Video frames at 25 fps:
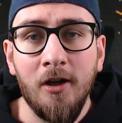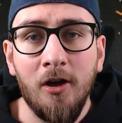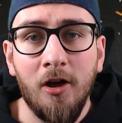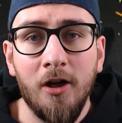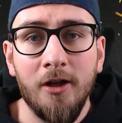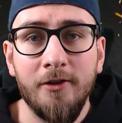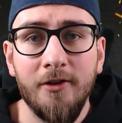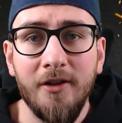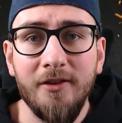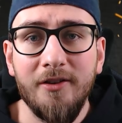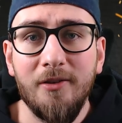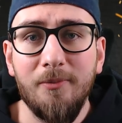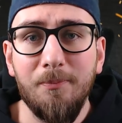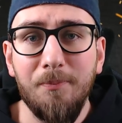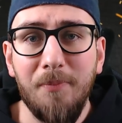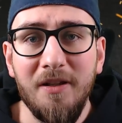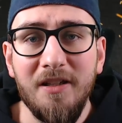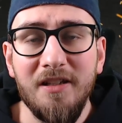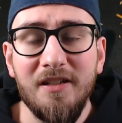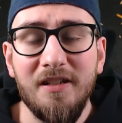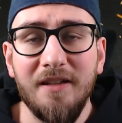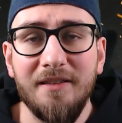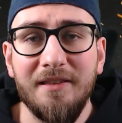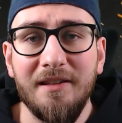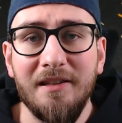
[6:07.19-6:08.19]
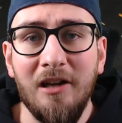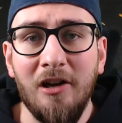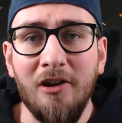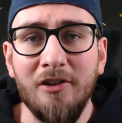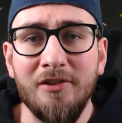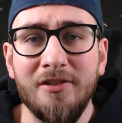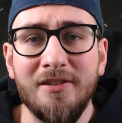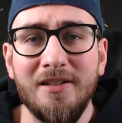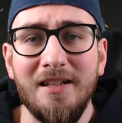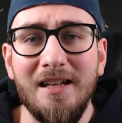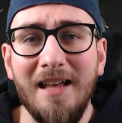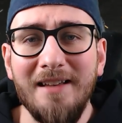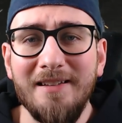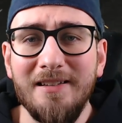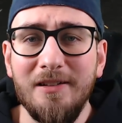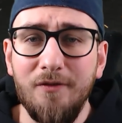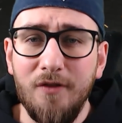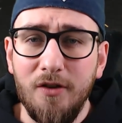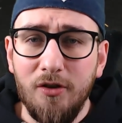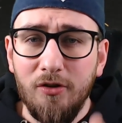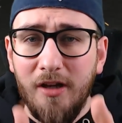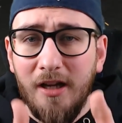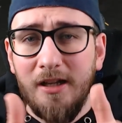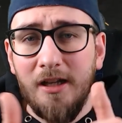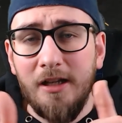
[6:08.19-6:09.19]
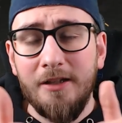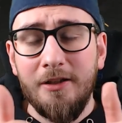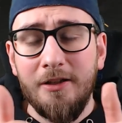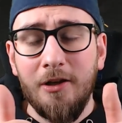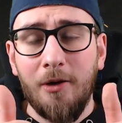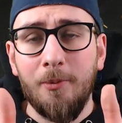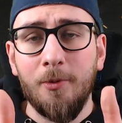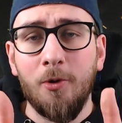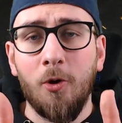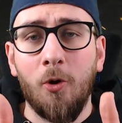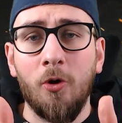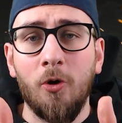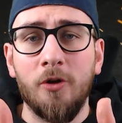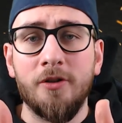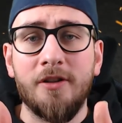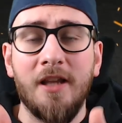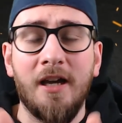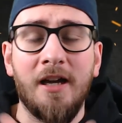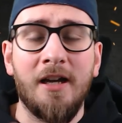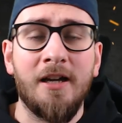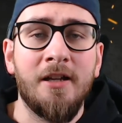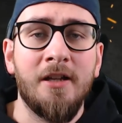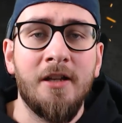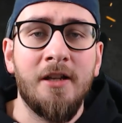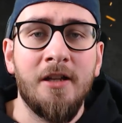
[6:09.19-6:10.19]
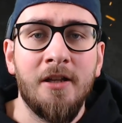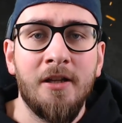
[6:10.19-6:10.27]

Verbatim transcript: Ansonsten bin ich jetzt raus. Lasst dem Video gerne einen Daumen hoch da.